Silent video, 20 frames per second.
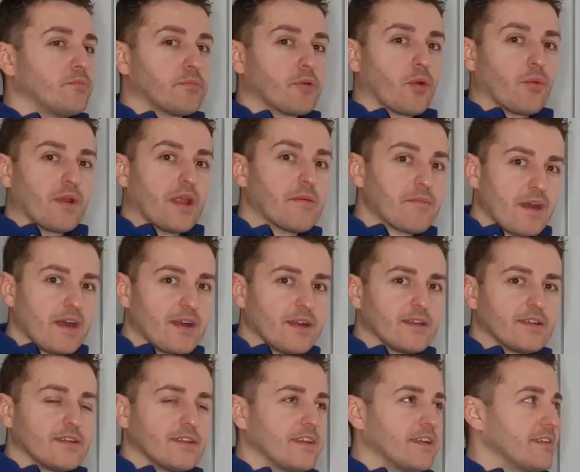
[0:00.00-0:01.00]

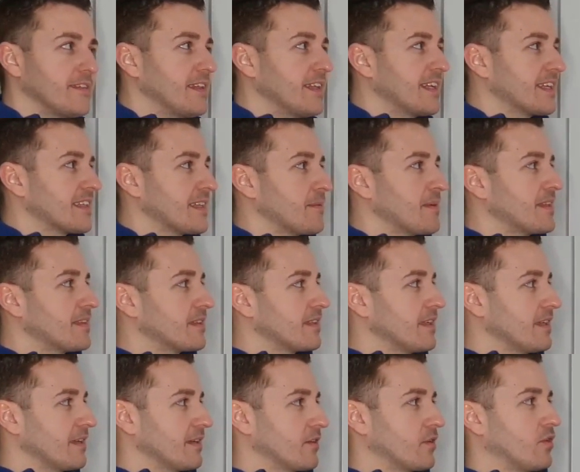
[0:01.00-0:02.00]
problema eh,
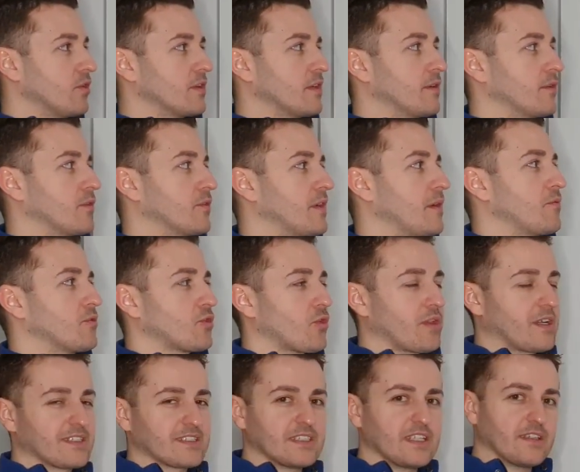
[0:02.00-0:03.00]
directamente con, el voto
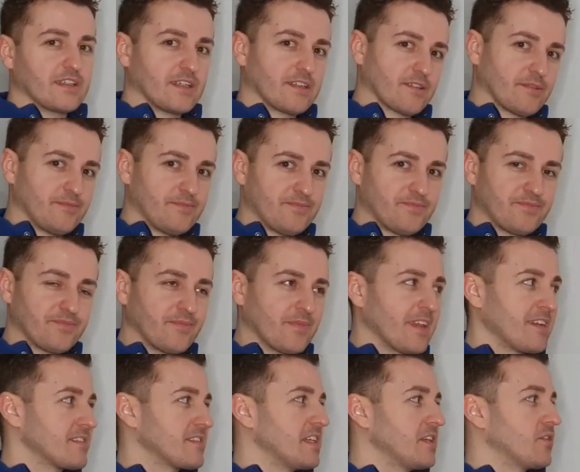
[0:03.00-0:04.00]
de castidad,
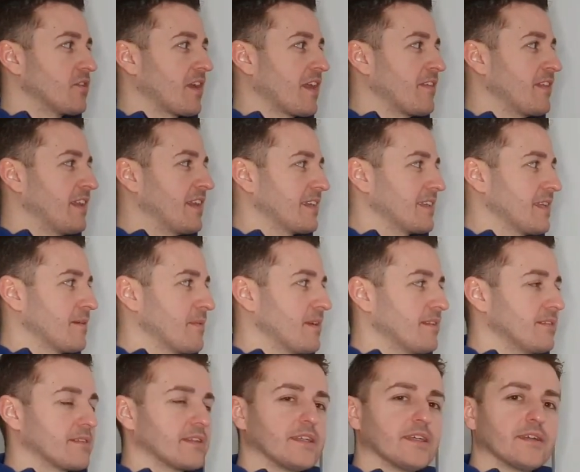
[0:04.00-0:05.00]
sino que
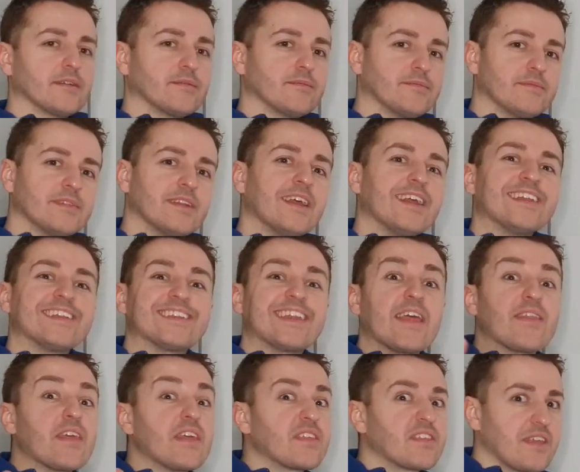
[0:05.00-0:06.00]
directamente
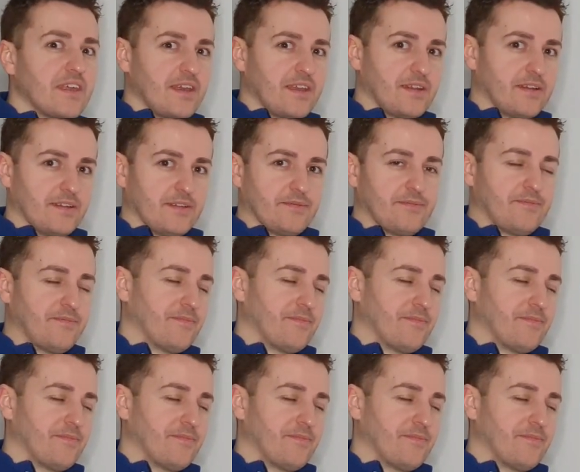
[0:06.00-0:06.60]
te dicen,